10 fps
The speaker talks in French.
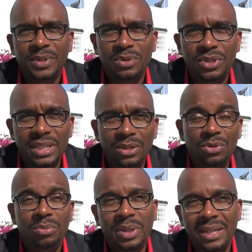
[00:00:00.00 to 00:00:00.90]
parce que c'est
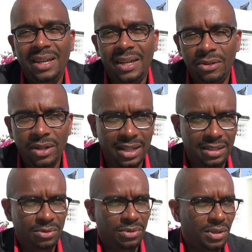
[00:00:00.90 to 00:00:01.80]
une prière de
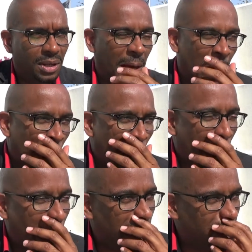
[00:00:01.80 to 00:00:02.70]
gratitude.
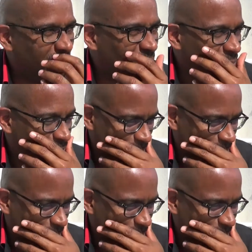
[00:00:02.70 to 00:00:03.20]
Bon,